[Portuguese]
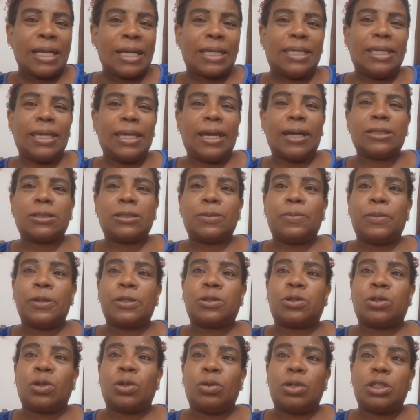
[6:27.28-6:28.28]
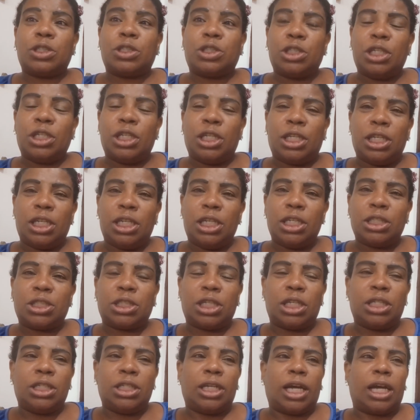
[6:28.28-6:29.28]
que as pessoas
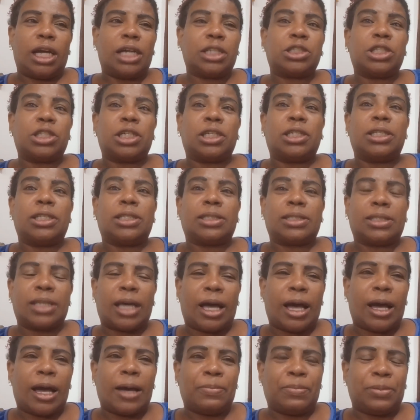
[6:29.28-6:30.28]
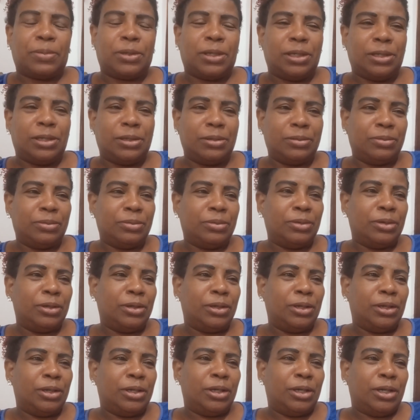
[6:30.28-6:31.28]
dirigem e acham que sabe.
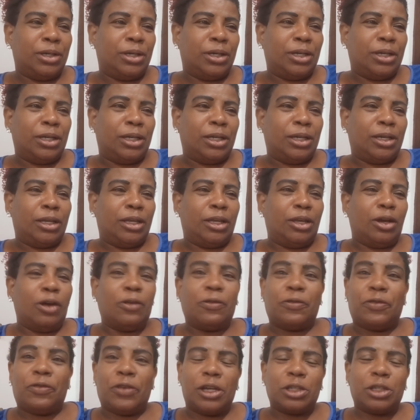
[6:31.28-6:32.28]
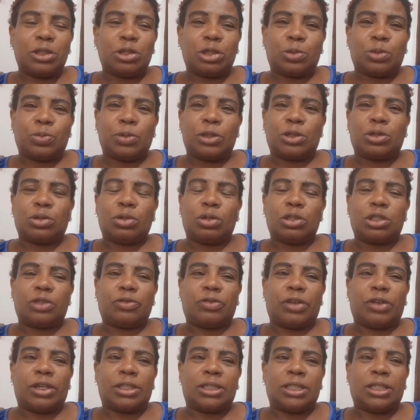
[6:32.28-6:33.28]
Eu vejo as pessoas
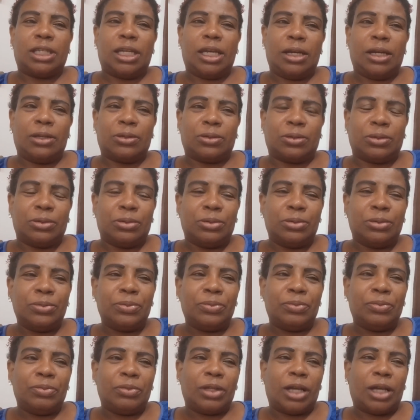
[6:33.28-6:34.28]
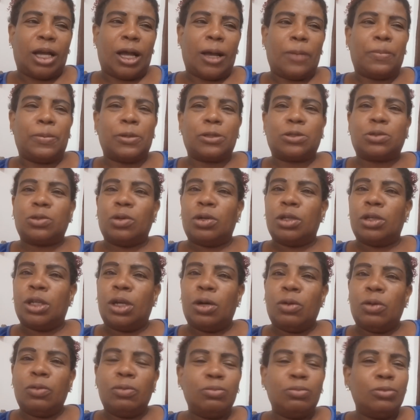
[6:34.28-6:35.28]
fazendo, a pessoa
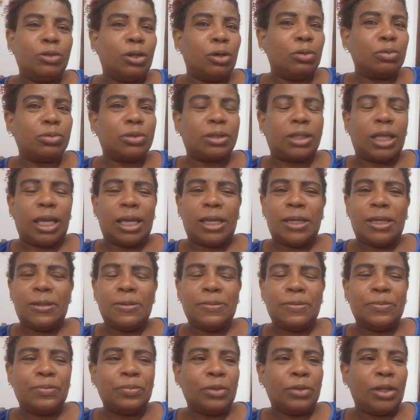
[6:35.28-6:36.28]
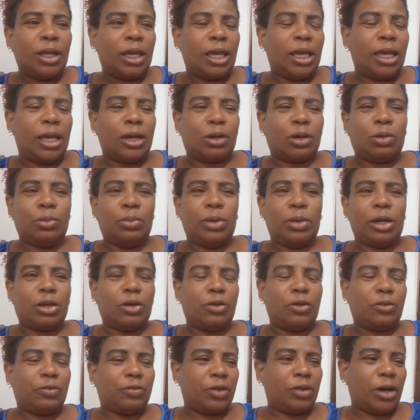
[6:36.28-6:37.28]
não, não tem, é, como é que
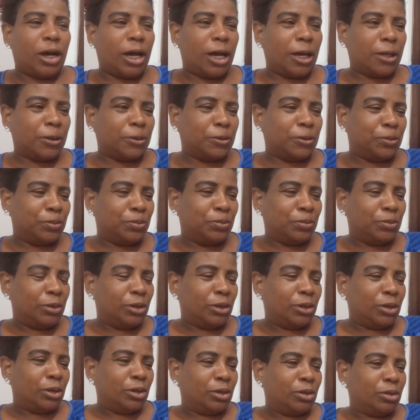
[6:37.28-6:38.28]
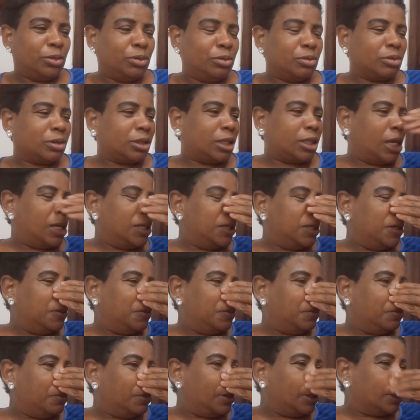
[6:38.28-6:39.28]
eu falo? Não tem
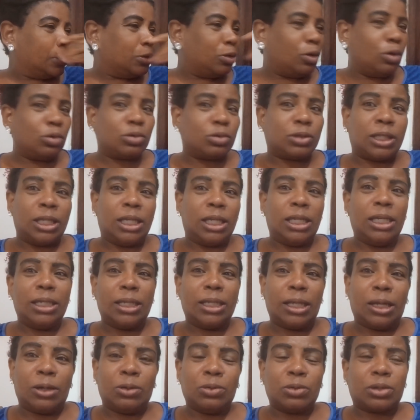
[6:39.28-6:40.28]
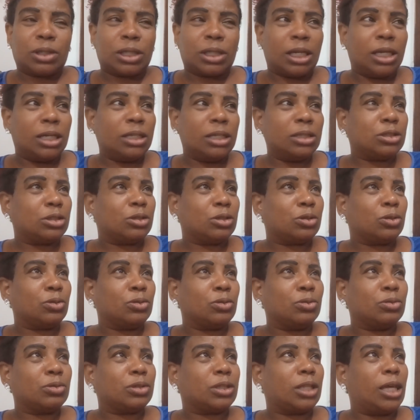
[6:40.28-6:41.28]
nenhuma doutrina no trânsito,
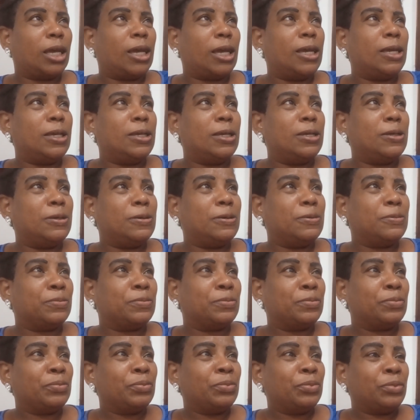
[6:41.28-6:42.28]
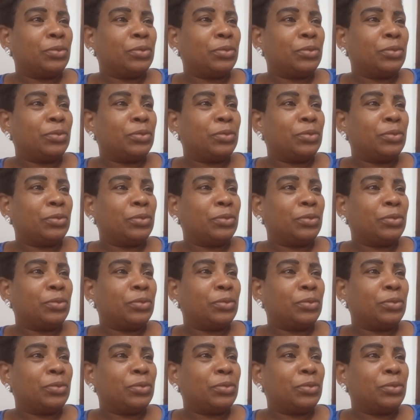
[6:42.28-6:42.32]
não tem